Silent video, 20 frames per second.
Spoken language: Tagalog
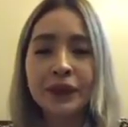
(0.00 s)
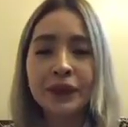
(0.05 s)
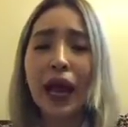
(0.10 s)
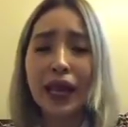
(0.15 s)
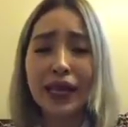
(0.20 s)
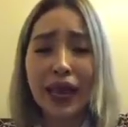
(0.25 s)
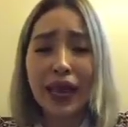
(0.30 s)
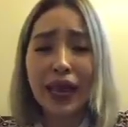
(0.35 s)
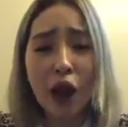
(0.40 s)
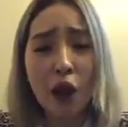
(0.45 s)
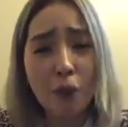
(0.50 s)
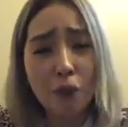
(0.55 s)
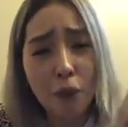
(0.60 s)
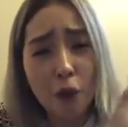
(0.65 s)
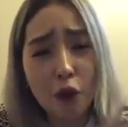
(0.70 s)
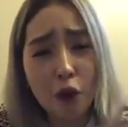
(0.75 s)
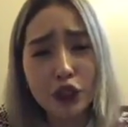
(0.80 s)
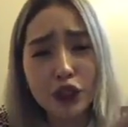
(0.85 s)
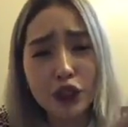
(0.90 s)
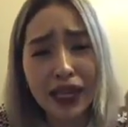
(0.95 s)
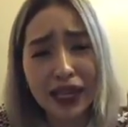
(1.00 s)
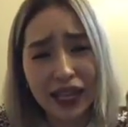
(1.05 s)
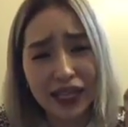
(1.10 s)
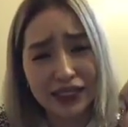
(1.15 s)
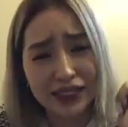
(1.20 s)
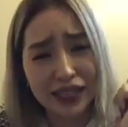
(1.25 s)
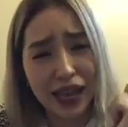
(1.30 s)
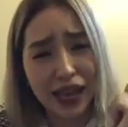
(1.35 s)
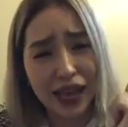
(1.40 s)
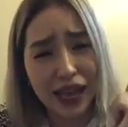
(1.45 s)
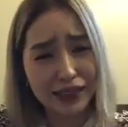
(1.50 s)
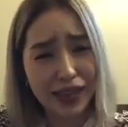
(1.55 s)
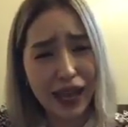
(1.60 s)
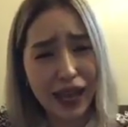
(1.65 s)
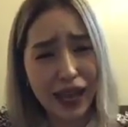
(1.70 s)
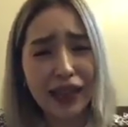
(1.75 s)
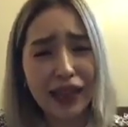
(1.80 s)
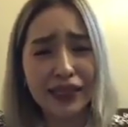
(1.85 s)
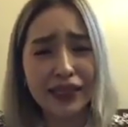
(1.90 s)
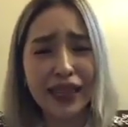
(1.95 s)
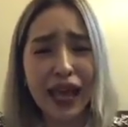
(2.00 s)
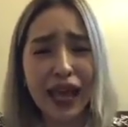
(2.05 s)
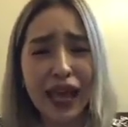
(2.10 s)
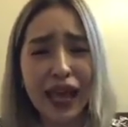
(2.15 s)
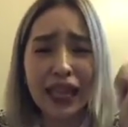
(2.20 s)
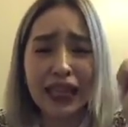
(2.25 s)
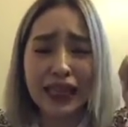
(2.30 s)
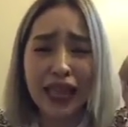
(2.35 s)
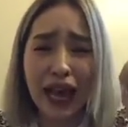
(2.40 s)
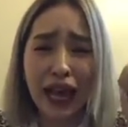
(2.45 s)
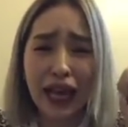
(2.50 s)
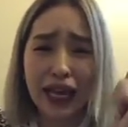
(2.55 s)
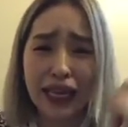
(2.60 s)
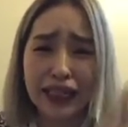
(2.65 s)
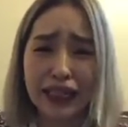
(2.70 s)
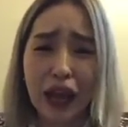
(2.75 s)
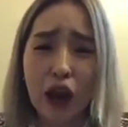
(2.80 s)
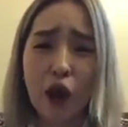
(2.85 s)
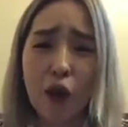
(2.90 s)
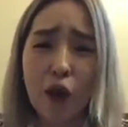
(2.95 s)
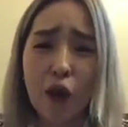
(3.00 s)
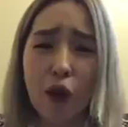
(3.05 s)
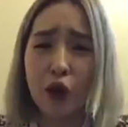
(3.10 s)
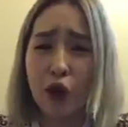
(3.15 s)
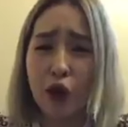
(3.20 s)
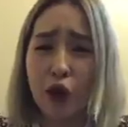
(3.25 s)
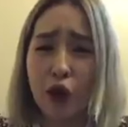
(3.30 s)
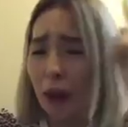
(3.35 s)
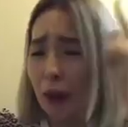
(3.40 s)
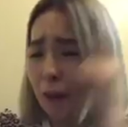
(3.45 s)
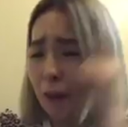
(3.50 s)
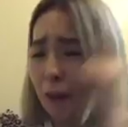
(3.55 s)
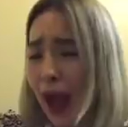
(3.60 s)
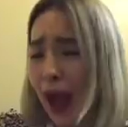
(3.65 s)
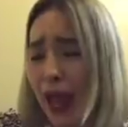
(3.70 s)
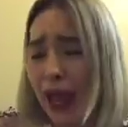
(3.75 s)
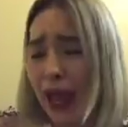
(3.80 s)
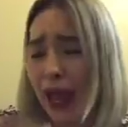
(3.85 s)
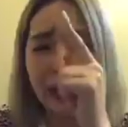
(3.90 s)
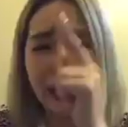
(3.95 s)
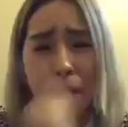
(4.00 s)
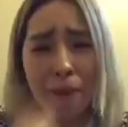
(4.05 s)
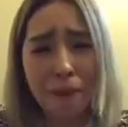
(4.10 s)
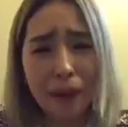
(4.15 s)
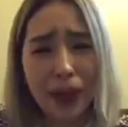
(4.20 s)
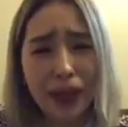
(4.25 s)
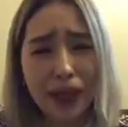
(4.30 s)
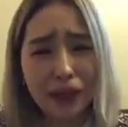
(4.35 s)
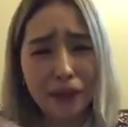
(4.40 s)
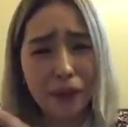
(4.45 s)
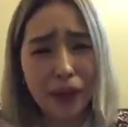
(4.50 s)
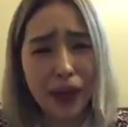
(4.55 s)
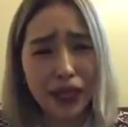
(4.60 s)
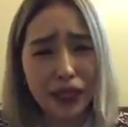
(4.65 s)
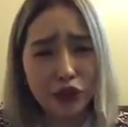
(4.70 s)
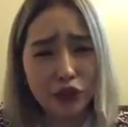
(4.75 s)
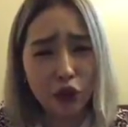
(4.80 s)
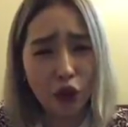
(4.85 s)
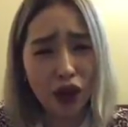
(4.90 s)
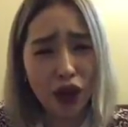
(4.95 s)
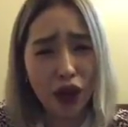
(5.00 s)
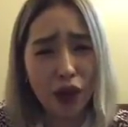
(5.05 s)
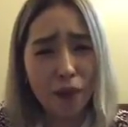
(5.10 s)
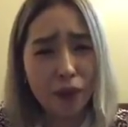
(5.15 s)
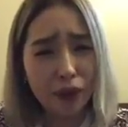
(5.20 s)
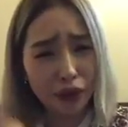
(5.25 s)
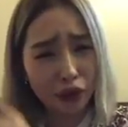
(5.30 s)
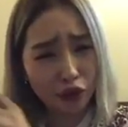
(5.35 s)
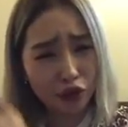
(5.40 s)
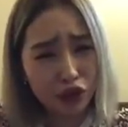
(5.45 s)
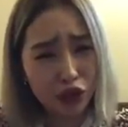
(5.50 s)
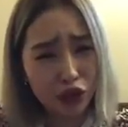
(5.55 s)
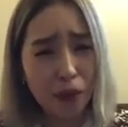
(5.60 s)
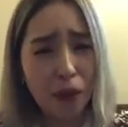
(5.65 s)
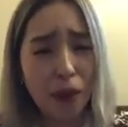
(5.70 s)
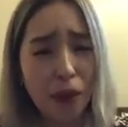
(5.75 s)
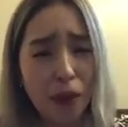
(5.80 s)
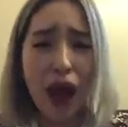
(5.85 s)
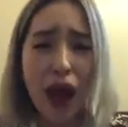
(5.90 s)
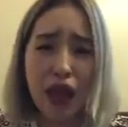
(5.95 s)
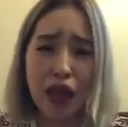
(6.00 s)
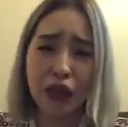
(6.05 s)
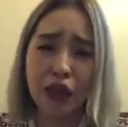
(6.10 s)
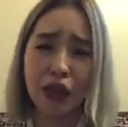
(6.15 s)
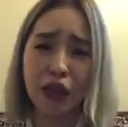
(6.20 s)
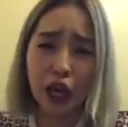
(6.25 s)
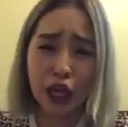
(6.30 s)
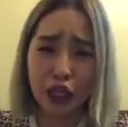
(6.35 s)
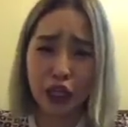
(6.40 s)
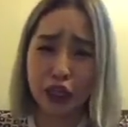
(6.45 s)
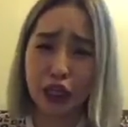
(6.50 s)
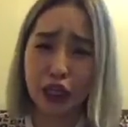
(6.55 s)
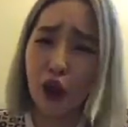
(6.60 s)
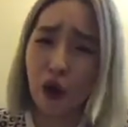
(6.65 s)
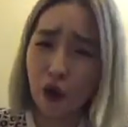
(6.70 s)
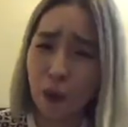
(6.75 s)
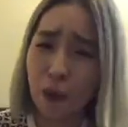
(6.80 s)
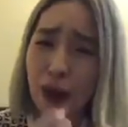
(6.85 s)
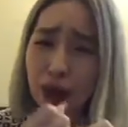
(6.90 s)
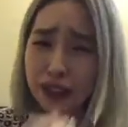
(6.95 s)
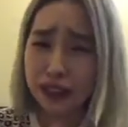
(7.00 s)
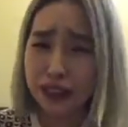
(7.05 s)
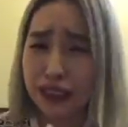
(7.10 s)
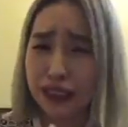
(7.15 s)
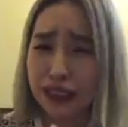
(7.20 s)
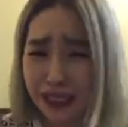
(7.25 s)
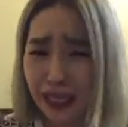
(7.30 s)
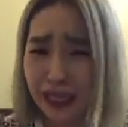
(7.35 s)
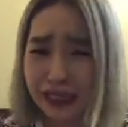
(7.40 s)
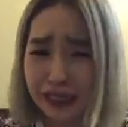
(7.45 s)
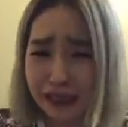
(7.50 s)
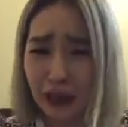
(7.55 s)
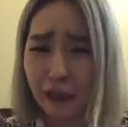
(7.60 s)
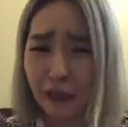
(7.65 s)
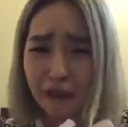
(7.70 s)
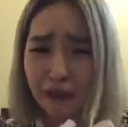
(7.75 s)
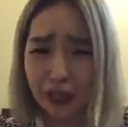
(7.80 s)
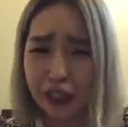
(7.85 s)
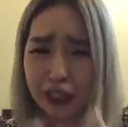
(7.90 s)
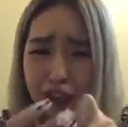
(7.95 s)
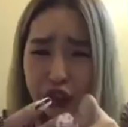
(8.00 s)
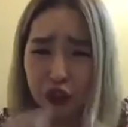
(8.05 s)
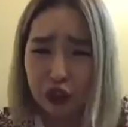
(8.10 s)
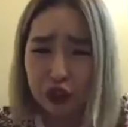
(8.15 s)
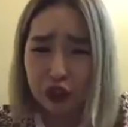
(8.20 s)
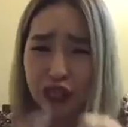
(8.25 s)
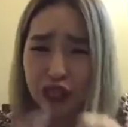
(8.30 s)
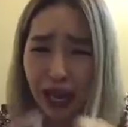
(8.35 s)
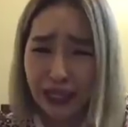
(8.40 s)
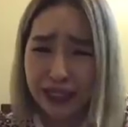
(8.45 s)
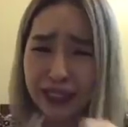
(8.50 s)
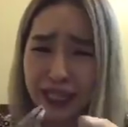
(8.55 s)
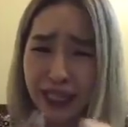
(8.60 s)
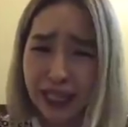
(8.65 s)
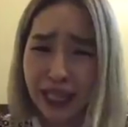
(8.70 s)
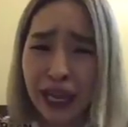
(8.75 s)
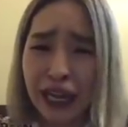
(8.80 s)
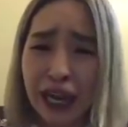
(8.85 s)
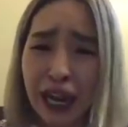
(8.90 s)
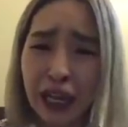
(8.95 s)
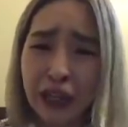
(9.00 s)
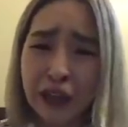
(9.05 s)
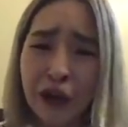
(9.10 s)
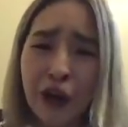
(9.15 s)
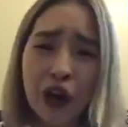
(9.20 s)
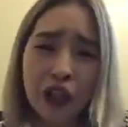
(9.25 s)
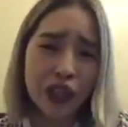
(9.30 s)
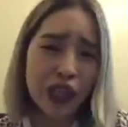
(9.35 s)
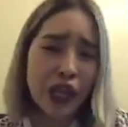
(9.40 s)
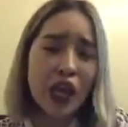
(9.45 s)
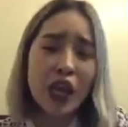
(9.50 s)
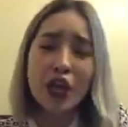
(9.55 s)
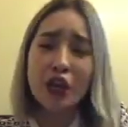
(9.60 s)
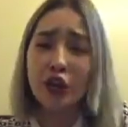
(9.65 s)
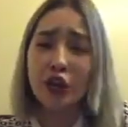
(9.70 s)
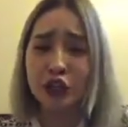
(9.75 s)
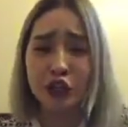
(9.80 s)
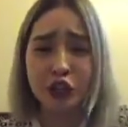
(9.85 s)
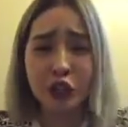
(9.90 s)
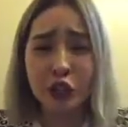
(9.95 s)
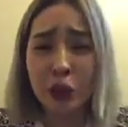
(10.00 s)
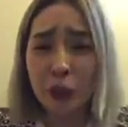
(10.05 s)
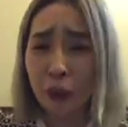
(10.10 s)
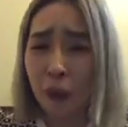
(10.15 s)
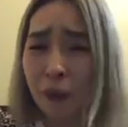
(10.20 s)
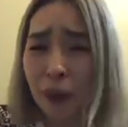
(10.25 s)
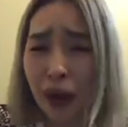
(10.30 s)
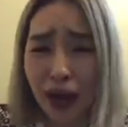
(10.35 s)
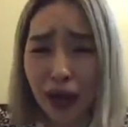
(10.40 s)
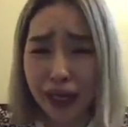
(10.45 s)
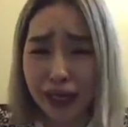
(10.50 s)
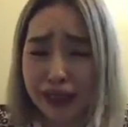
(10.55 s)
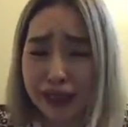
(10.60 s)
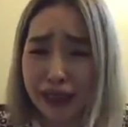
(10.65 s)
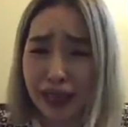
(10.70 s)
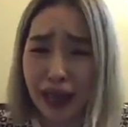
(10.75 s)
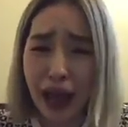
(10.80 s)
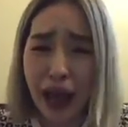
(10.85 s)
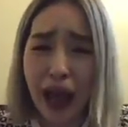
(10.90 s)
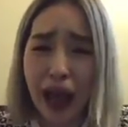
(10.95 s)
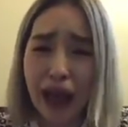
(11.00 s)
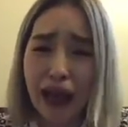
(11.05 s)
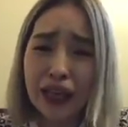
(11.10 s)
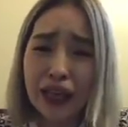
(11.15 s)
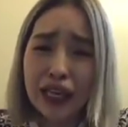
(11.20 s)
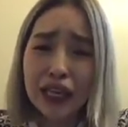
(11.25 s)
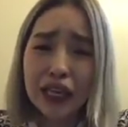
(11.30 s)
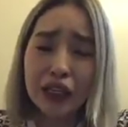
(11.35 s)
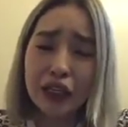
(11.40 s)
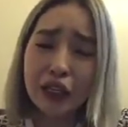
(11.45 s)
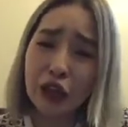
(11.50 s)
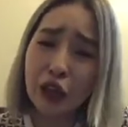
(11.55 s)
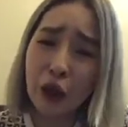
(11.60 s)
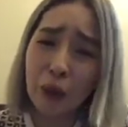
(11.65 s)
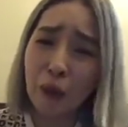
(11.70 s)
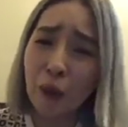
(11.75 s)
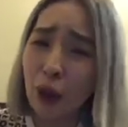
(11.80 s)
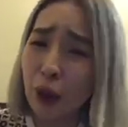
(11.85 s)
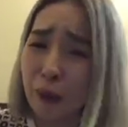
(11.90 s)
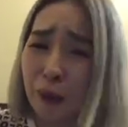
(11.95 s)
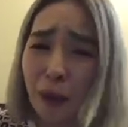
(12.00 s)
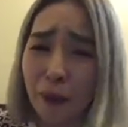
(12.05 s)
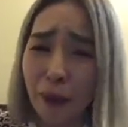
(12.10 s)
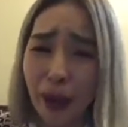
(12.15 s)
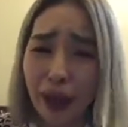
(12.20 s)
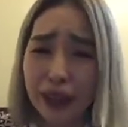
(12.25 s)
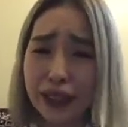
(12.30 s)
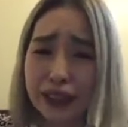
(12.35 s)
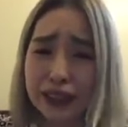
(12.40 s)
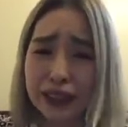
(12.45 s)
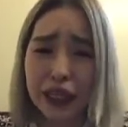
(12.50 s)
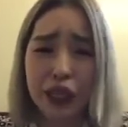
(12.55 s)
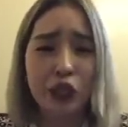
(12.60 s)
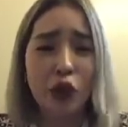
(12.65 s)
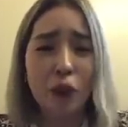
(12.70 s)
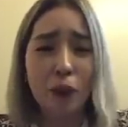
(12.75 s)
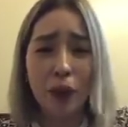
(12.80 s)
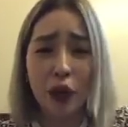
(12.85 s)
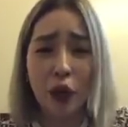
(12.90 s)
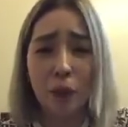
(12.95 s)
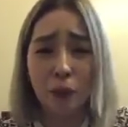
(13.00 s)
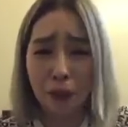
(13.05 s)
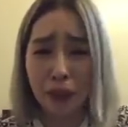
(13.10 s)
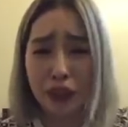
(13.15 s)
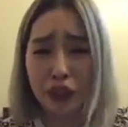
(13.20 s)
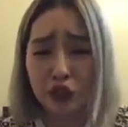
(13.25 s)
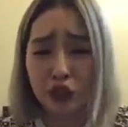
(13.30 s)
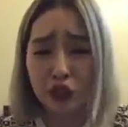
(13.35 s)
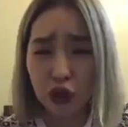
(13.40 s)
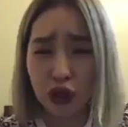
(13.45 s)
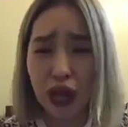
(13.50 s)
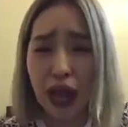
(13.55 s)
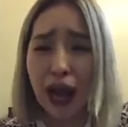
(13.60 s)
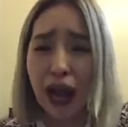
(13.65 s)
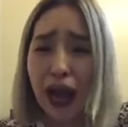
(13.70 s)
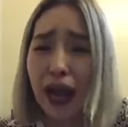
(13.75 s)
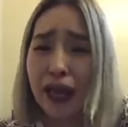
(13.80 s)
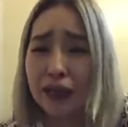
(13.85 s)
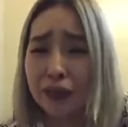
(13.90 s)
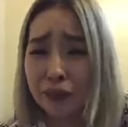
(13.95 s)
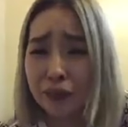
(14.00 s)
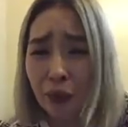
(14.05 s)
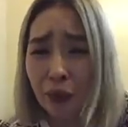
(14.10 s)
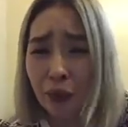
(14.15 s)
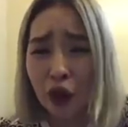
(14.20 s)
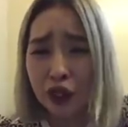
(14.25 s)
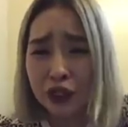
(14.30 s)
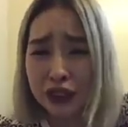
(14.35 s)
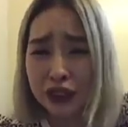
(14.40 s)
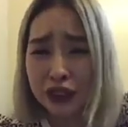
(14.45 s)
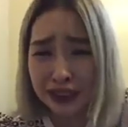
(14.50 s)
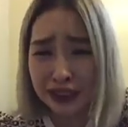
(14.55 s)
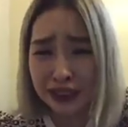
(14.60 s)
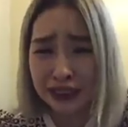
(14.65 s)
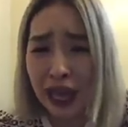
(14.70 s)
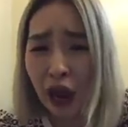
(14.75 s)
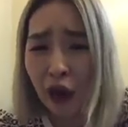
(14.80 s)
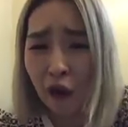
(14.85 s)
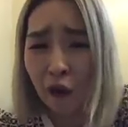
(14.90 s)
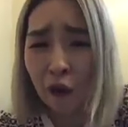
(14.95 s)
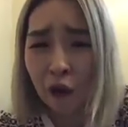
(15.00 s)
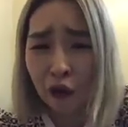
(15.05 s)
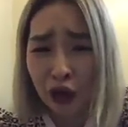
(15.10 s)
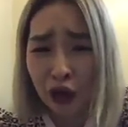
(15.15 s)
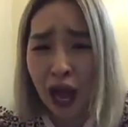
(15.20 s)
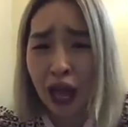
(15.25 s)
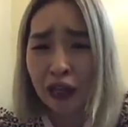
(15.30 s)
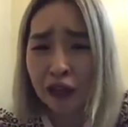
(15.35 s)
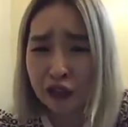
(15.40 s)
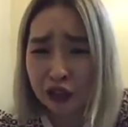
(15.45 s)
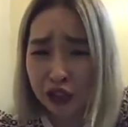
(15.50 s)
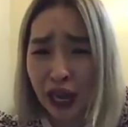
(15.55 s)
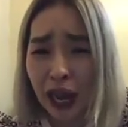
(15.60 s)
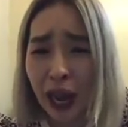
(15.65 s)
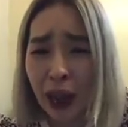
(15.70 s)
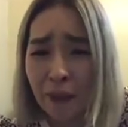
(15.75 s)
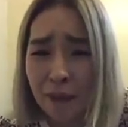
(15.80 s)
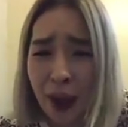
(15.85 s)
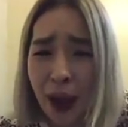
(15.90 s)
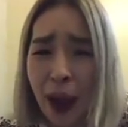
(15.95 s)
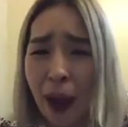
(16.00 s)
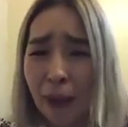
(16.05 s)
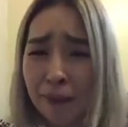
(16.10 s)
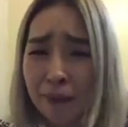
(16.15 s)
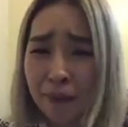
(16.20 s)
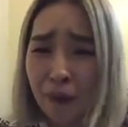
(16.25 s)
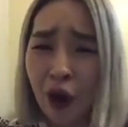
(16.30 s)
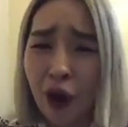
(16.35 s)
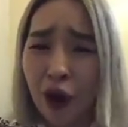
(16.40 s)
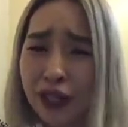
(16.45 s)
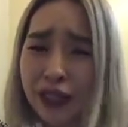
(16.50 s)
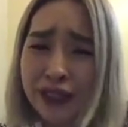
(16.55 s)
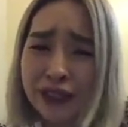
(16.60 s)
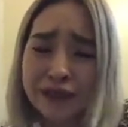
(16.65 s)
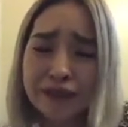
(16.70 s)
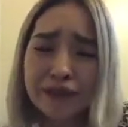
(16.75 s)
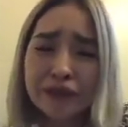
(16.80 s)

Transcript: Kaya ko po siya nasaktan dahil nakita ko po yung babaeng, ang bait-bait ko kagabi dun sa babae, nakita ko magsisend ng video sa kanya na gano'n. Gusto niyo po makita? Hindi ko po ipapakita sa inyo pero picture lang at boses niya kung gaano siya kababoy.